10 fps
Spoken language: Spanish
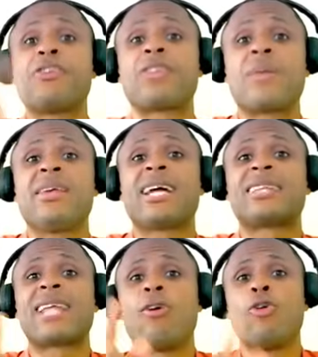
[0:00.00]
también que
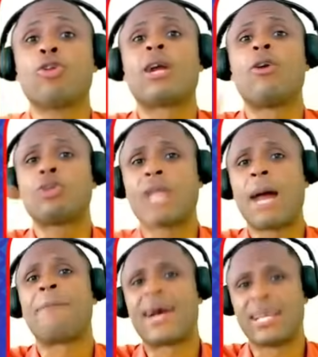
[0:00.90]
otra, otras
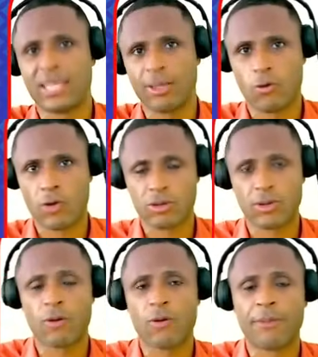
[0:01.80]
partes de los huesos
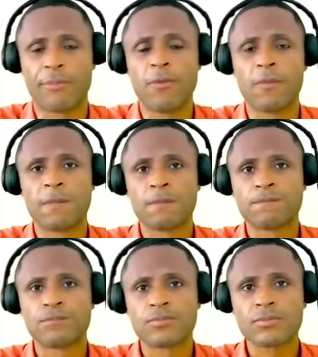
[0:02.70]
del cuerpo,
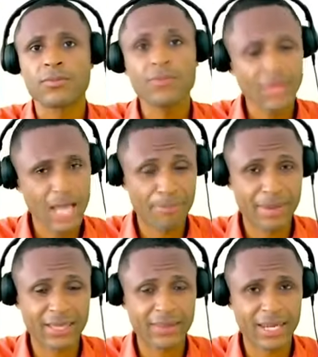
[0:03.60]

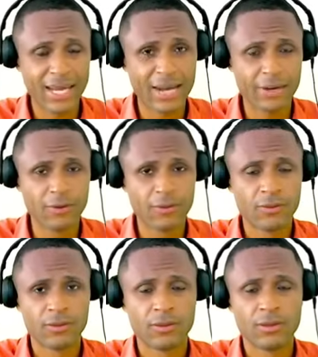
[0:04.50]
aparte del cráneo,
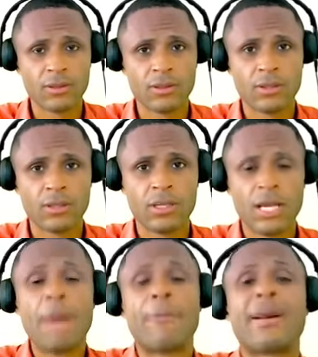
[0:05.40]

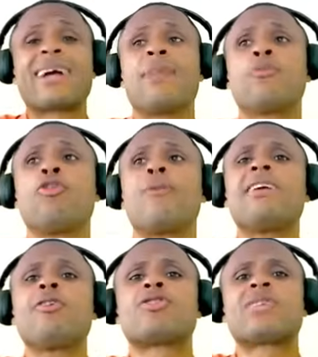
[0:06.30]
para que el brujo vaya
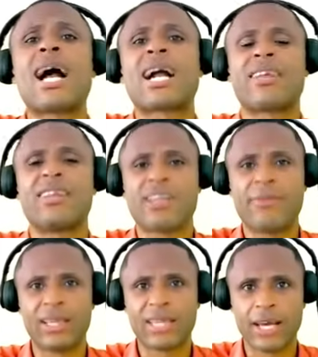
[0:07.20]
y lo saque del
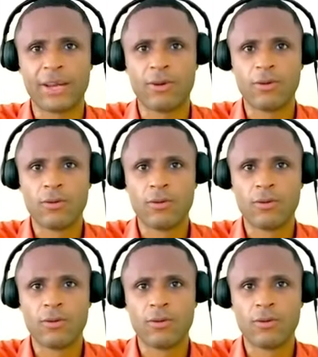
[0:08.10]
cementerio